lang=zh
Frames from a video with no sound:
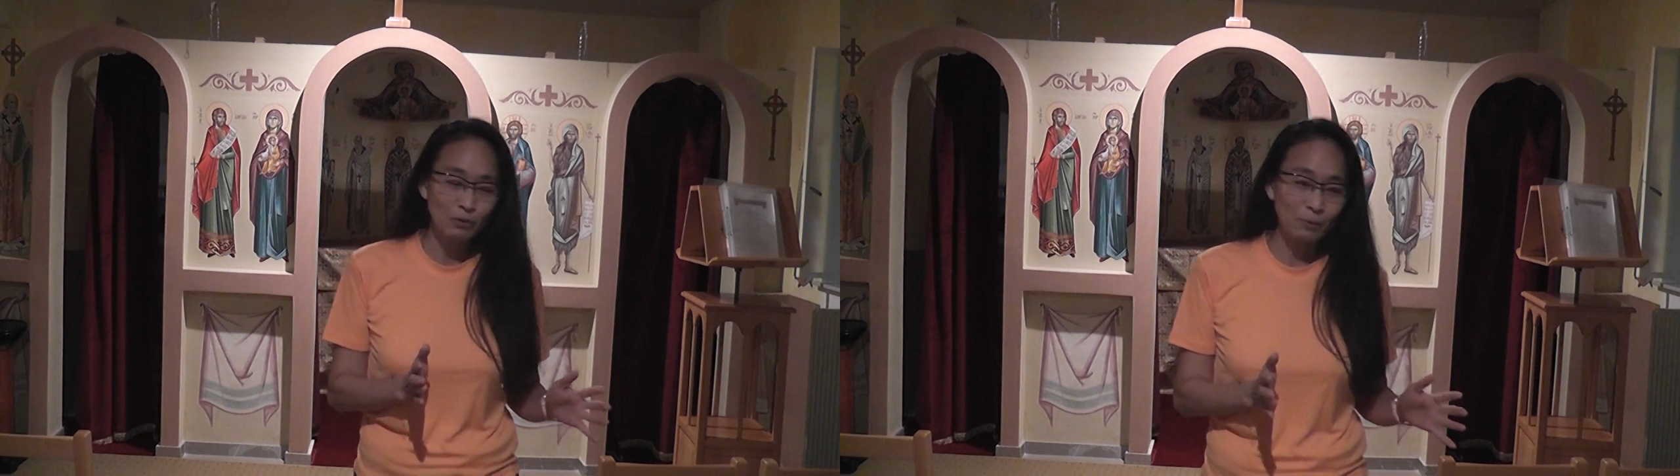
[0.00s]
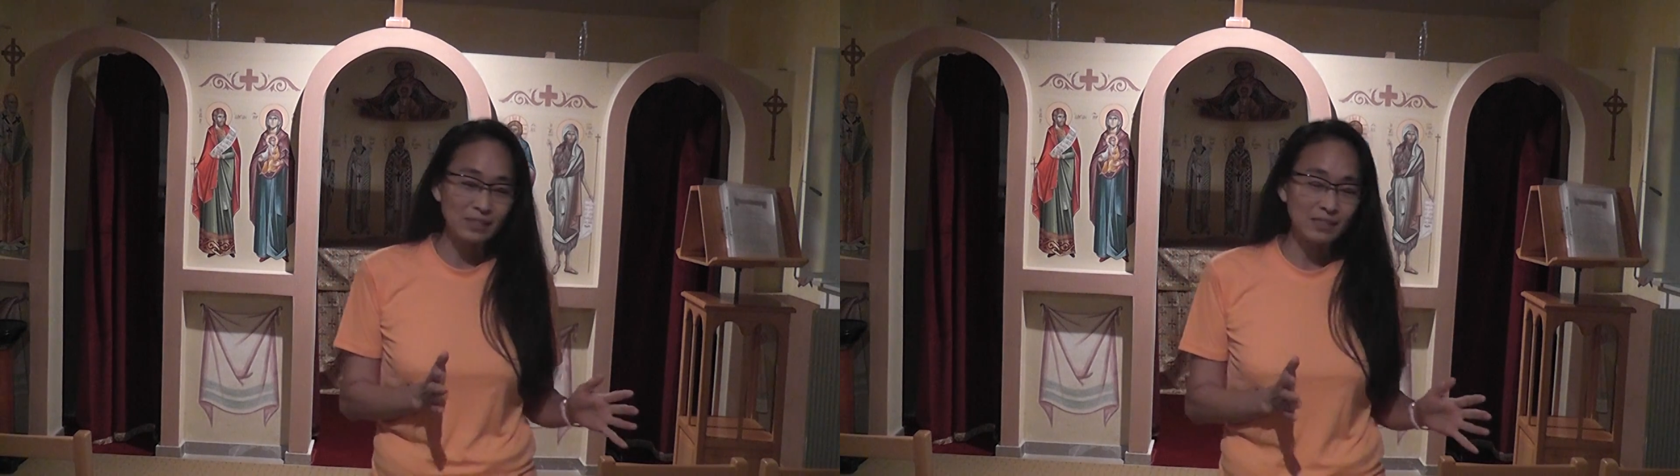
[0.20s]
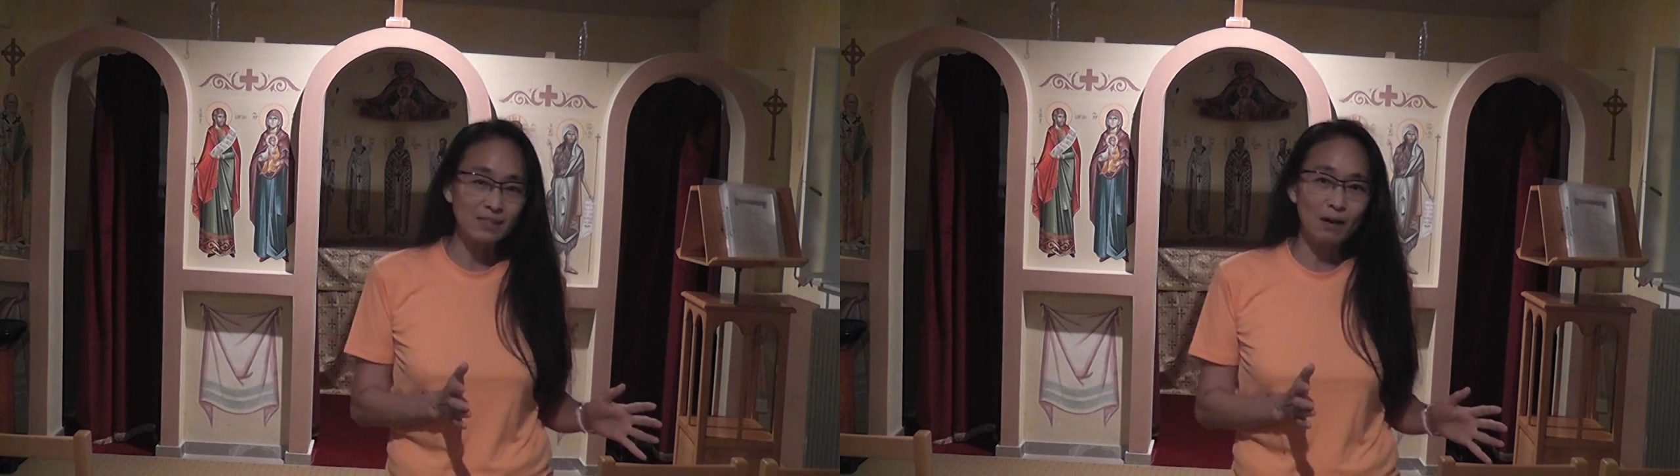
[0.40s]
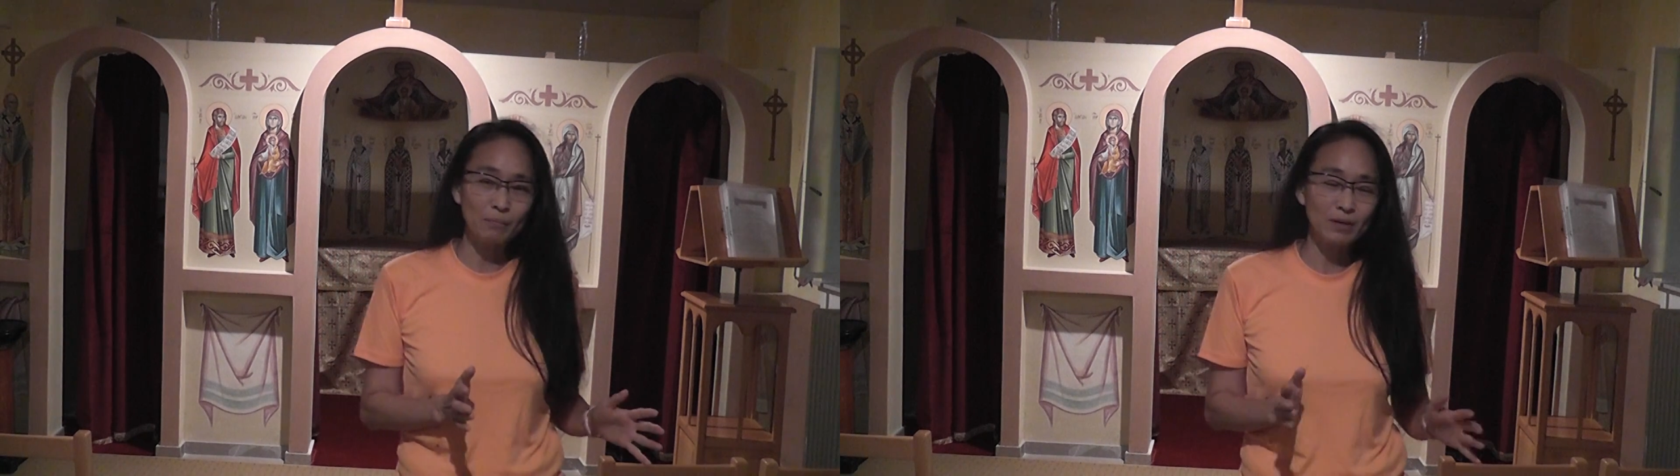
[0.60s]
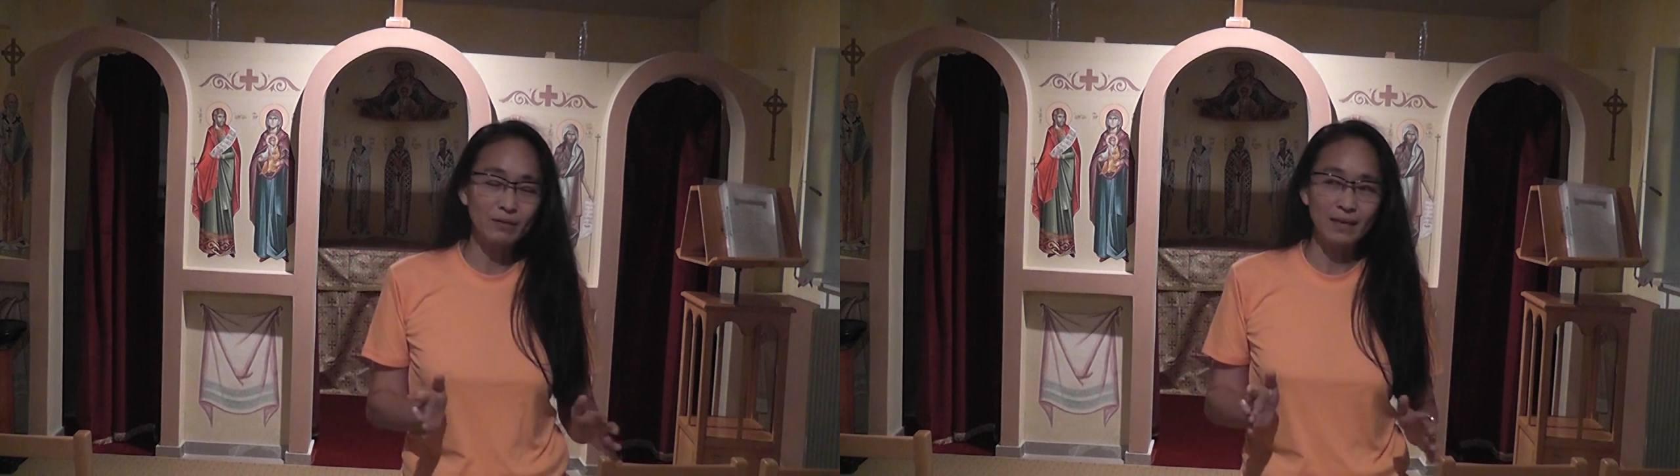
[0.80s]
维持到
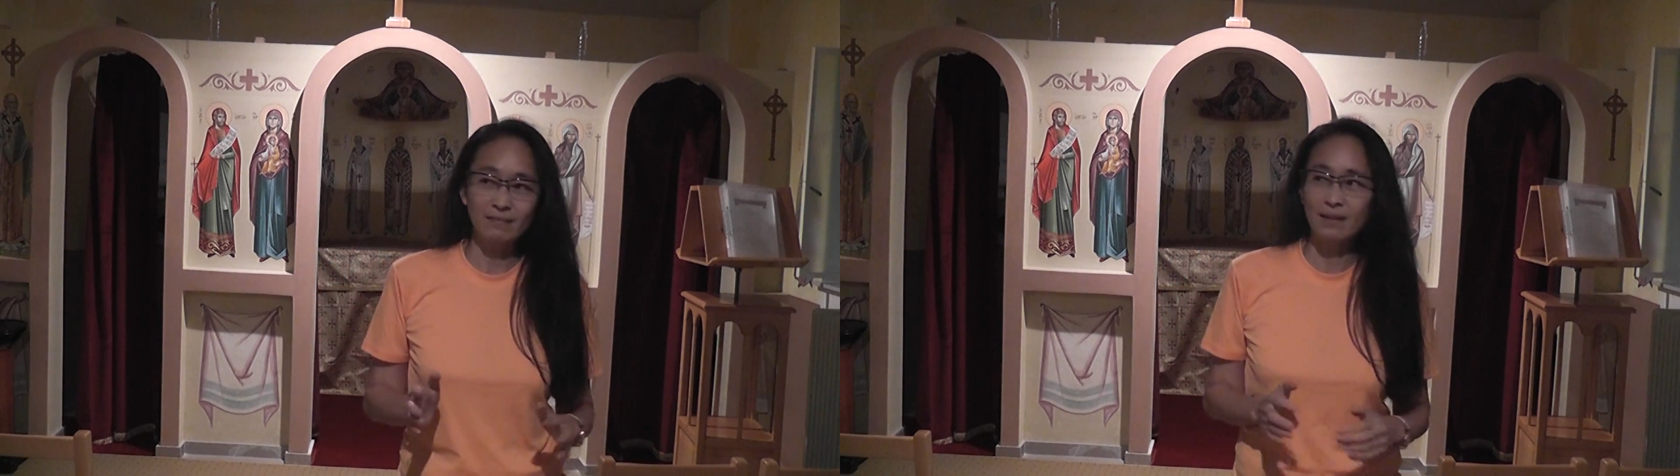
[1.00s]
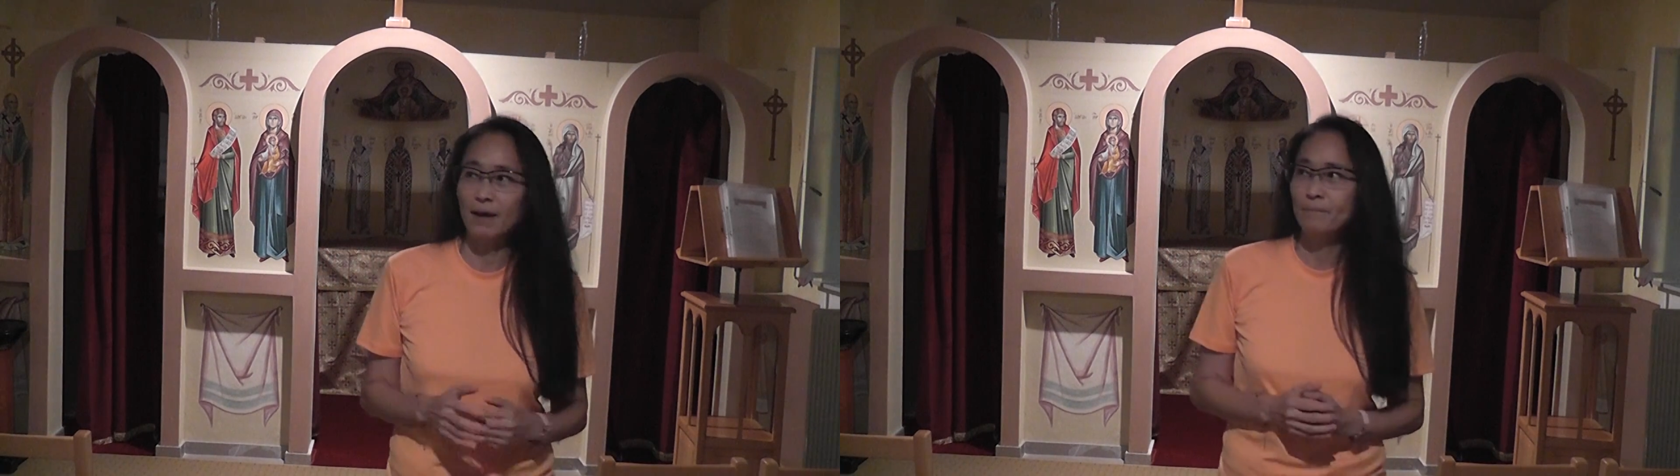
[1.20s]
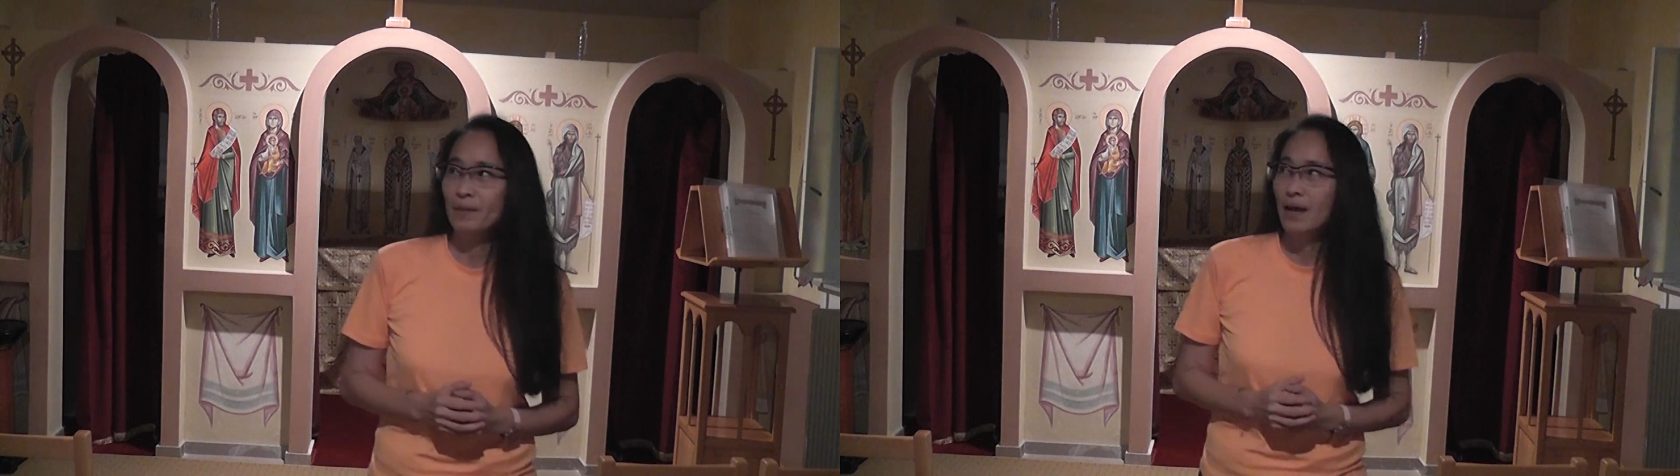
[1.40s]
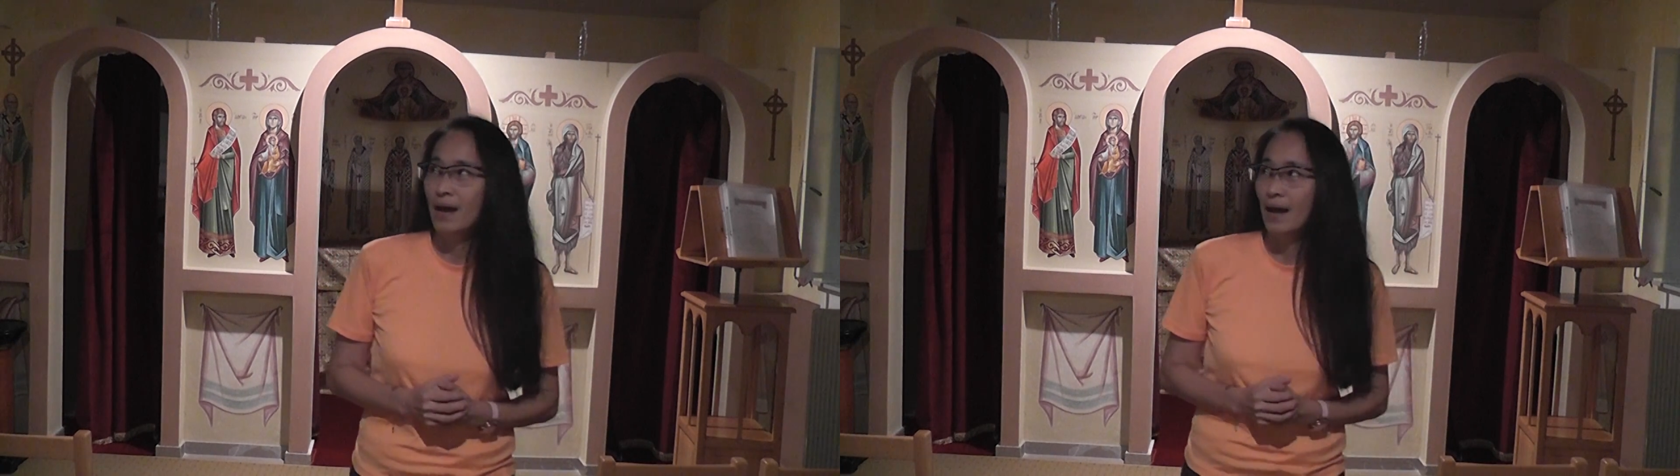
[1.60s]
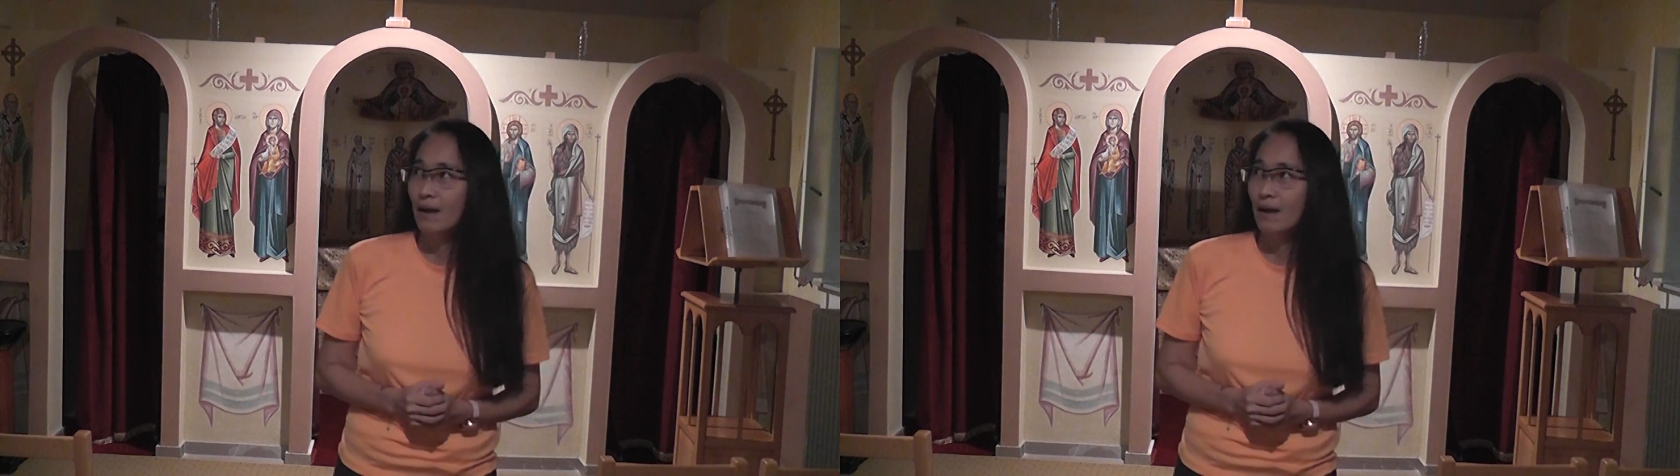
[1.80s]
没有延到。还